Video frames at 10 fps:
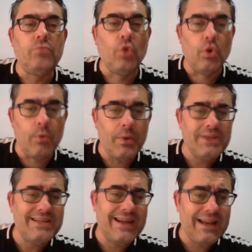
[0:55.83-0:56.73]
Como
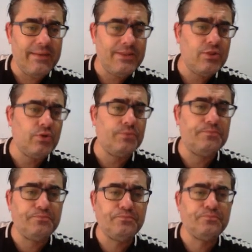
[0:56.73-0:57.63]
veis en el evento
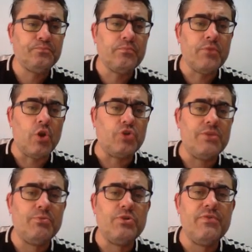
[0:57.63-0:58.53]
los
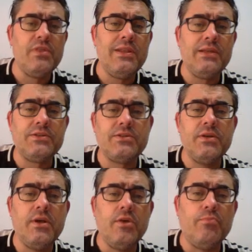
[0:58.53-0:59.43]
tiempos difíciles
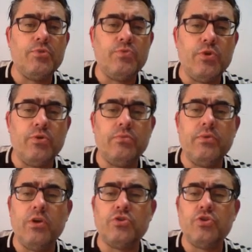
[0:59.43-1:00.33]
pues bueno,
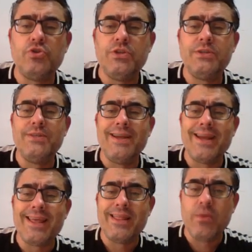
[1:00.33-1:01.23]
los costes de
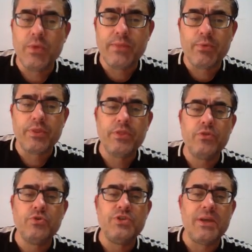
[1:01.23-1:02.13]
energía del
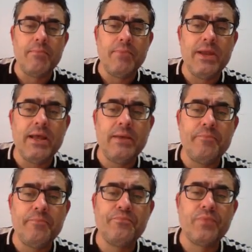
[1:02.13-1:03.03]
50% se
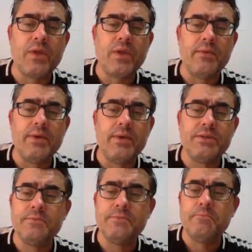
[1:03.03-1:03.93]
amplía, ahí
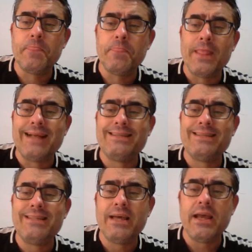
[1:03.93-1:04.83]
ves,
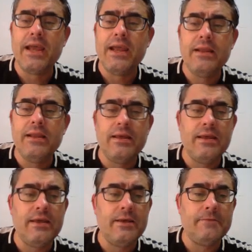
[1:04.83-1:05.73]
hasta el,
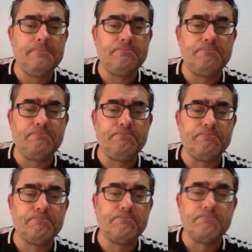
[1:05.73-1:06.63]
eh,
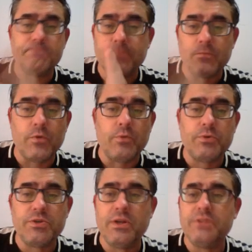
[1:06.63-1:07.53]
no,
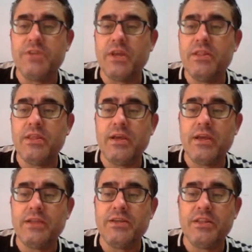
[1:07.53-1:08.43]
pues el siguiente,
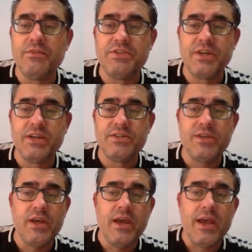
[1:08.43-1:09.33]
la siguiente fecha que es
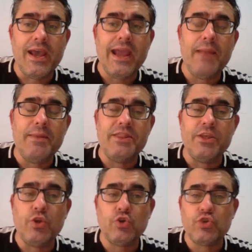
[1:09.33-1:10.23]
el
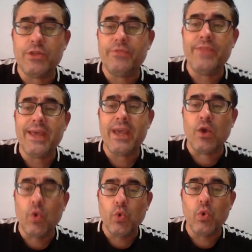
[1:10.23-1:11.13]
22 de
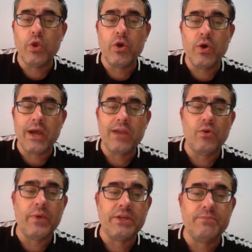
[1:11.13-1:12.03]
julio. Ahí lo
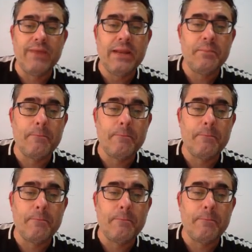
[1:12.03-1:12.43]
veis, ¿vale?